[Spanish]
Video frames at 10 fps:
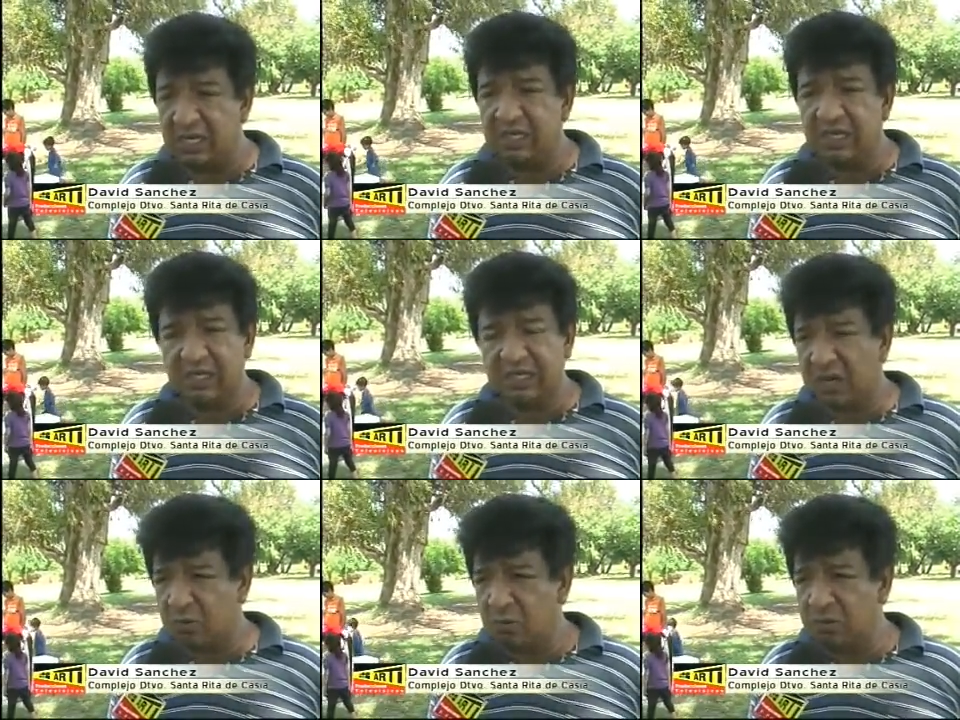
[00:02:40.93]
de
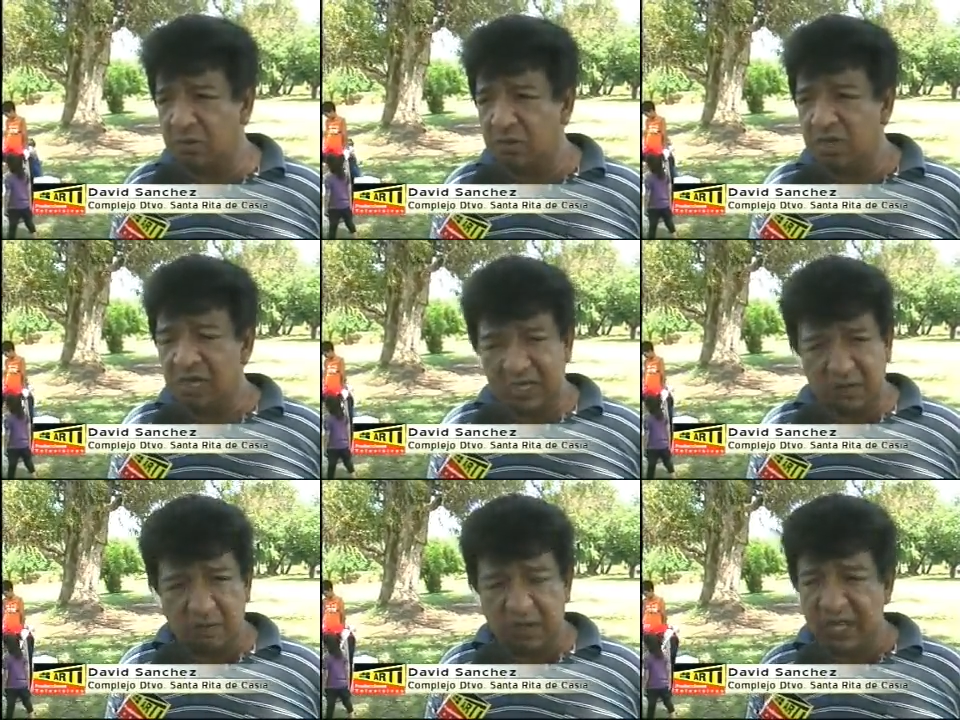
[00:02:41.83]
San Justo,
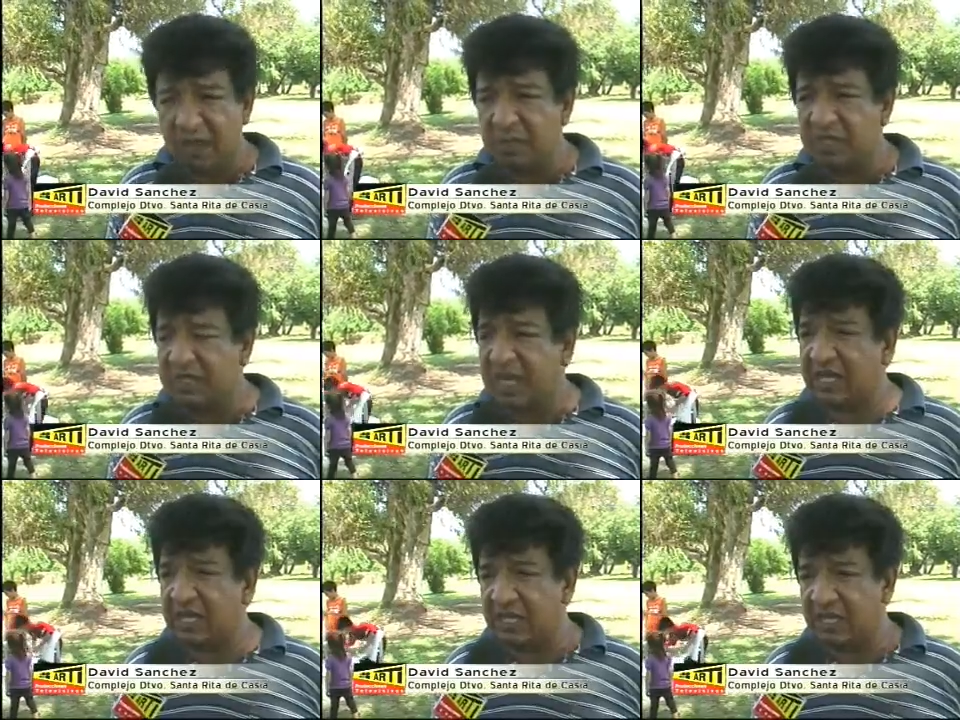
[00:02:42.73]
que me mandaban
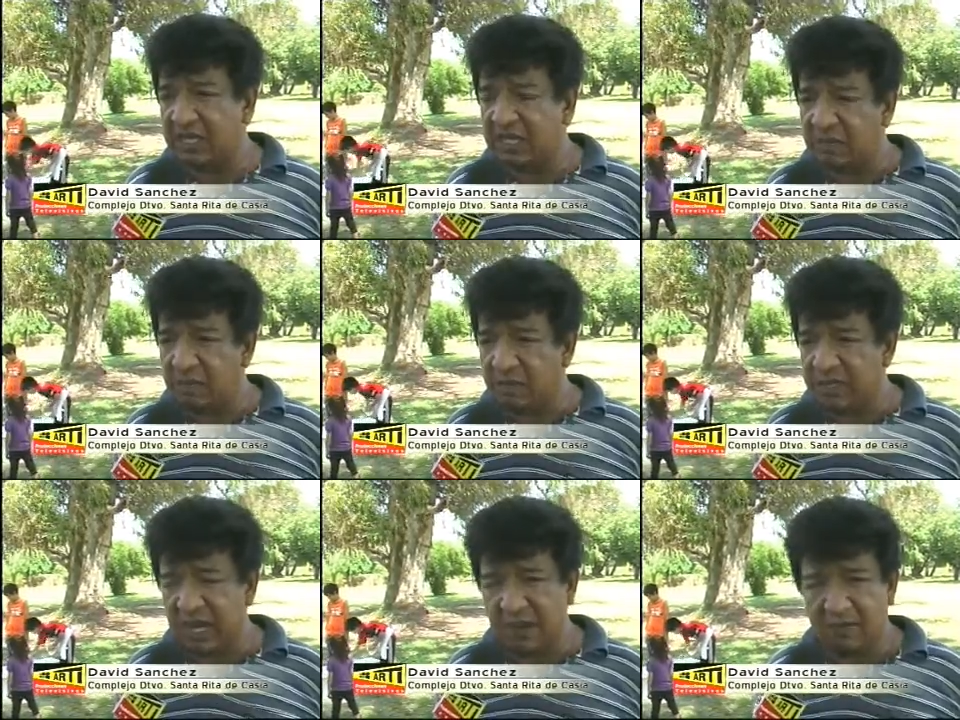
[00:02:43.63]
mensajes y que me
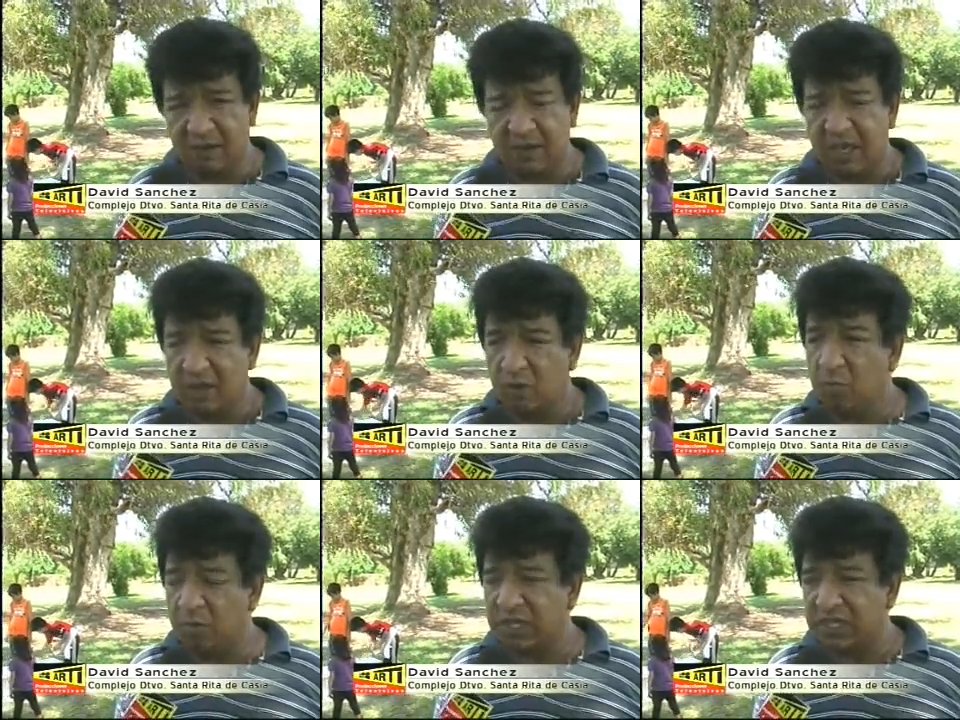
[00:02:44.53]
mostraban
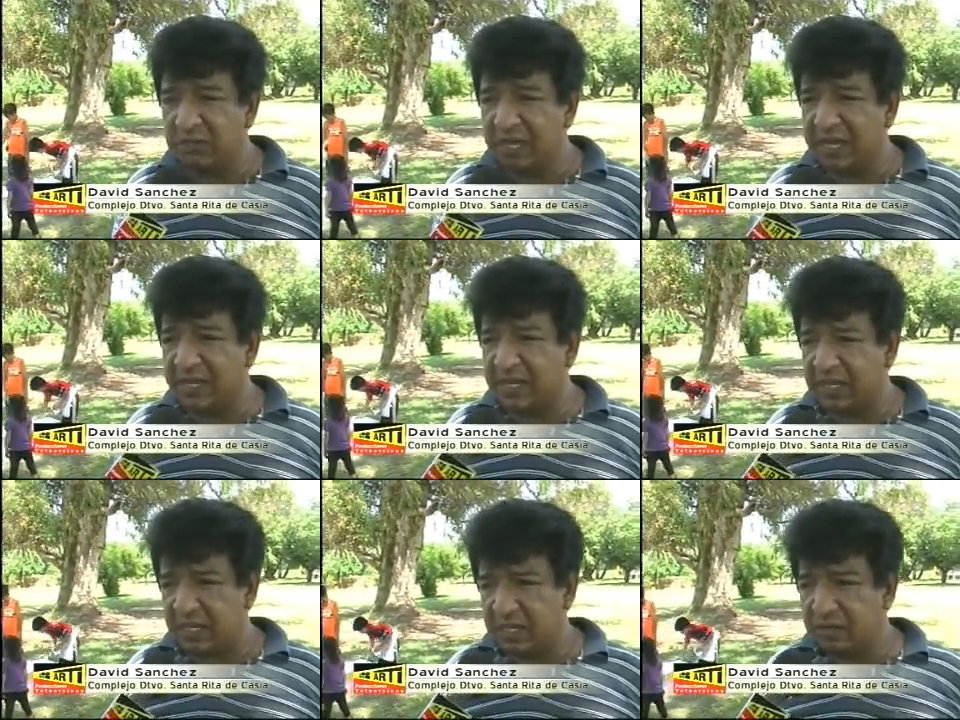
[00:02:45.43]
cómo se hacía una
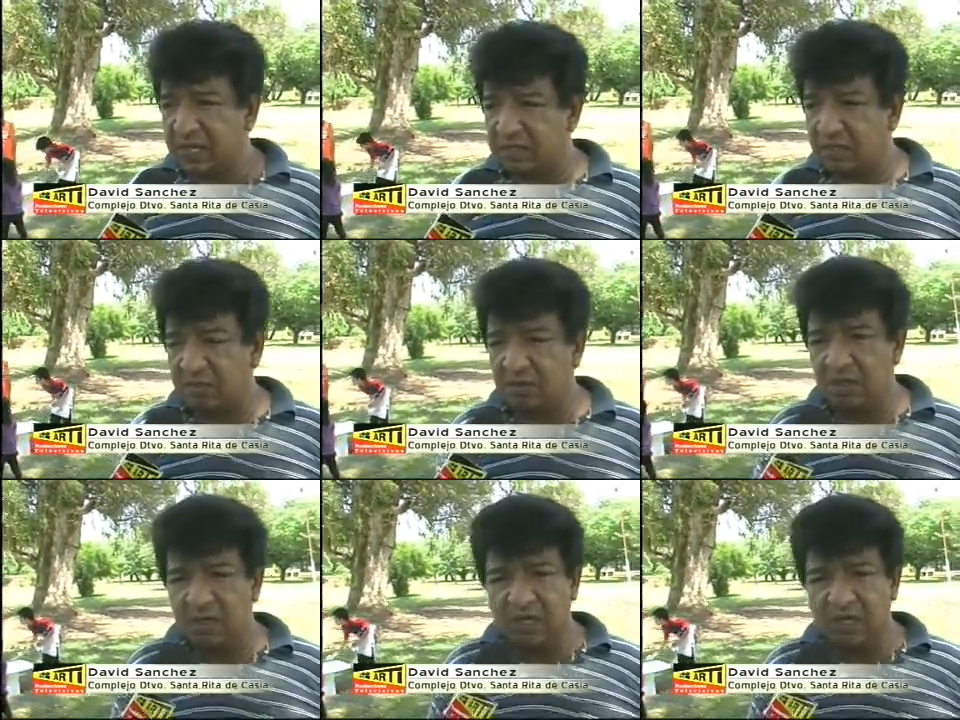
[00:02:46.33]
cadena de oración,